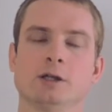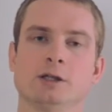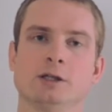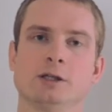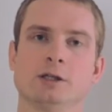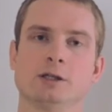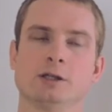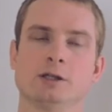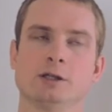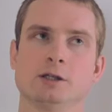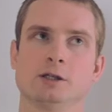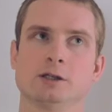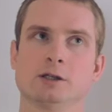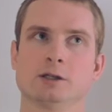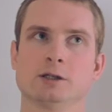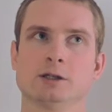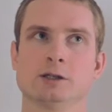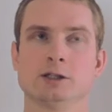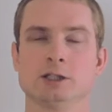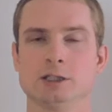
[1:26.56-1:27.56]

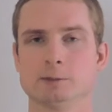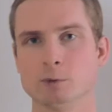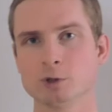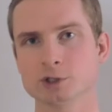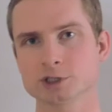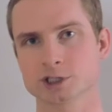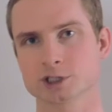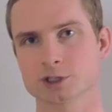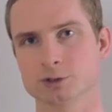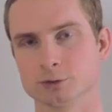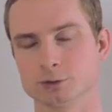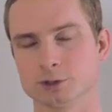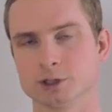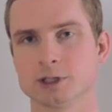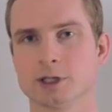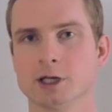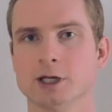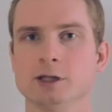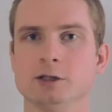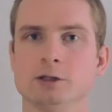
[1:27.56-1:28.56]
и не мог заснуть.
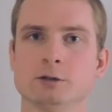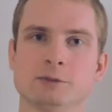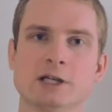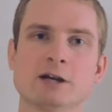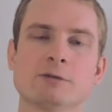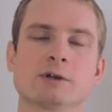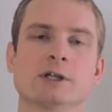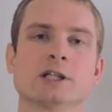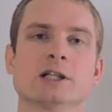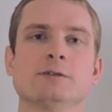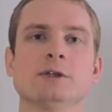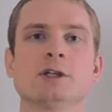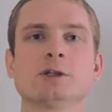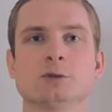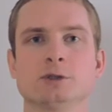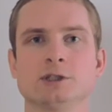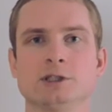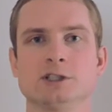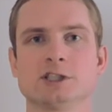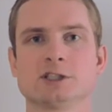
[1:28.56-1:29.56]
И у меня в голове
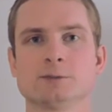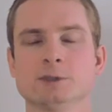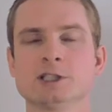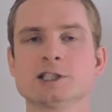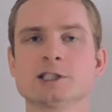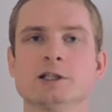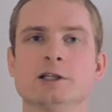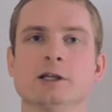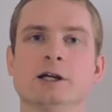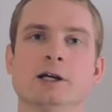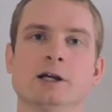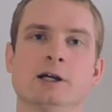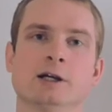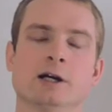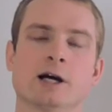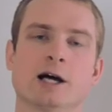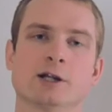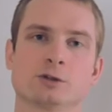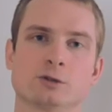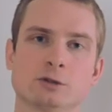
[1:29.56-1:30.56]
крутились мысли
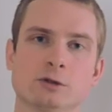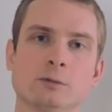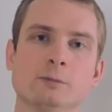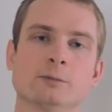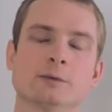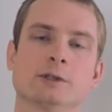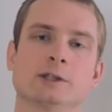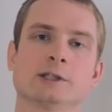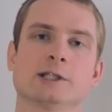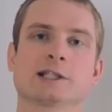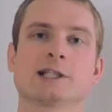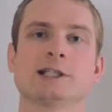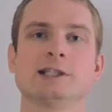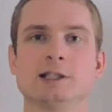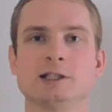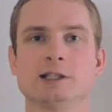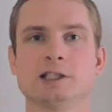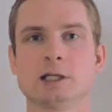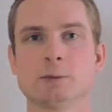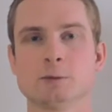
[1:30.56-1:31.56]
о том, на
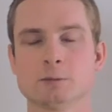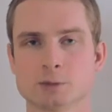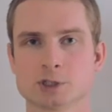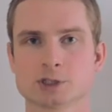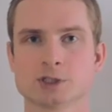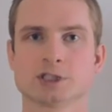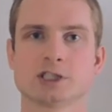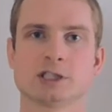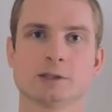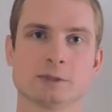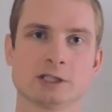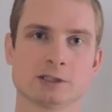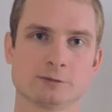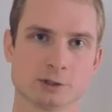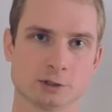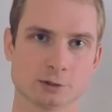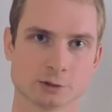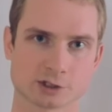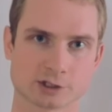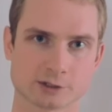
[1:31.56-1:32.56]
какие темы можно снимать
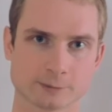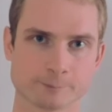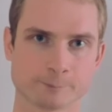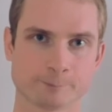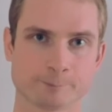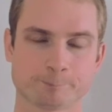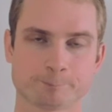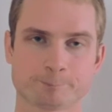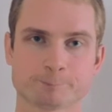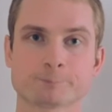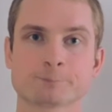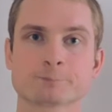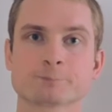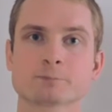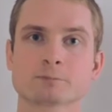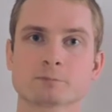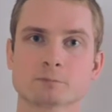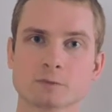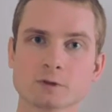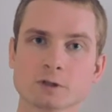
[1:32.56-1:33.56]
видосы.
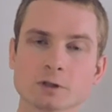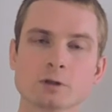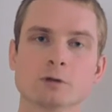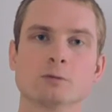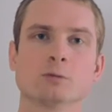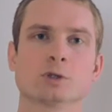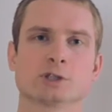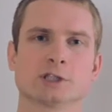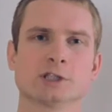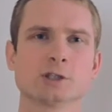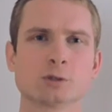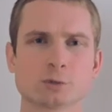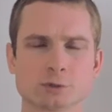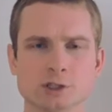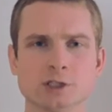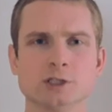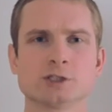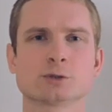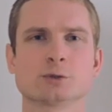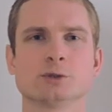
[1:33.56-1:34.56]
Вот, они
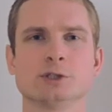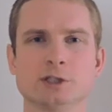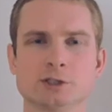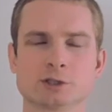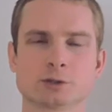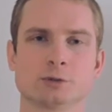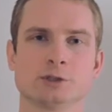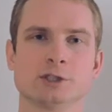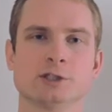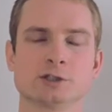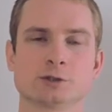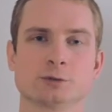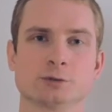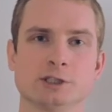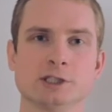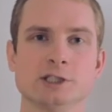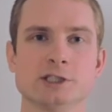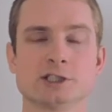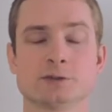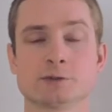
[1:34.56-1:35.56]
крутились, крутились, крутились,
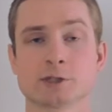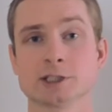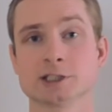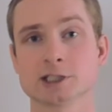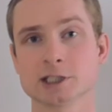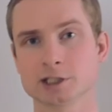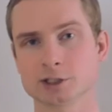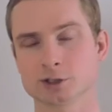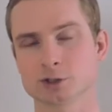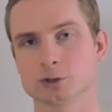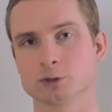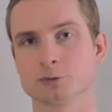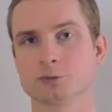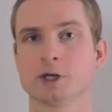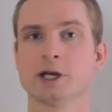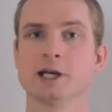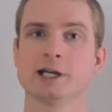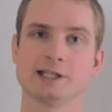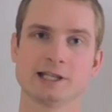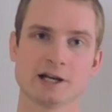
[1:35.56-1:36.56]
крутились, и в конце концов
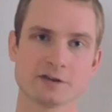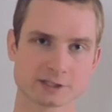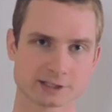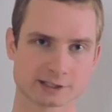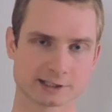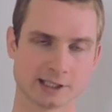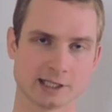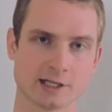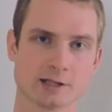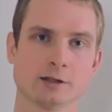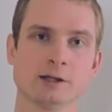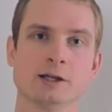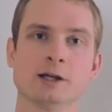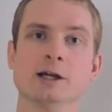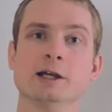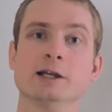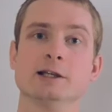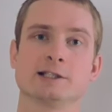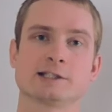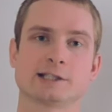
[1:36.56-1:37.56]
я встал
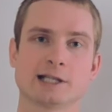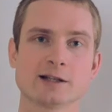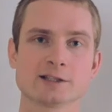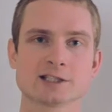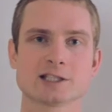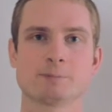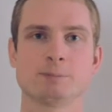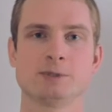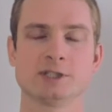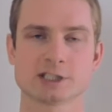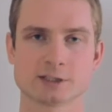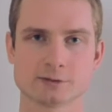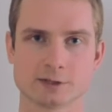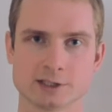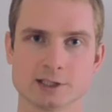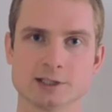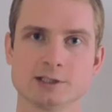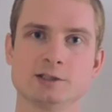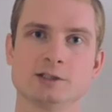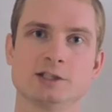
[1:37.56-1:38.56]
и стал
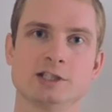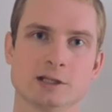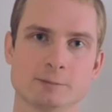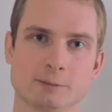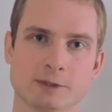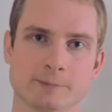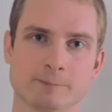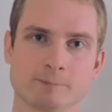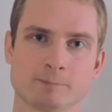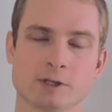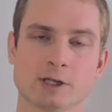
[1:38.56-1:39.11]
записывать эти темы.